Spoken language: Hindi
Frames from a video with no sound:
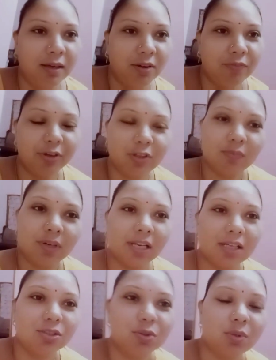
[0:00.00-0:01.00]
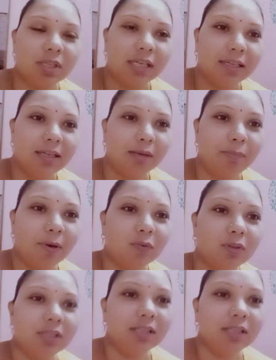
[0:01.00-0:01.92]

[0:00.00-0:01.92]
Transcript: वीडियो वगैरह शूट नहीं कर पाऊँगी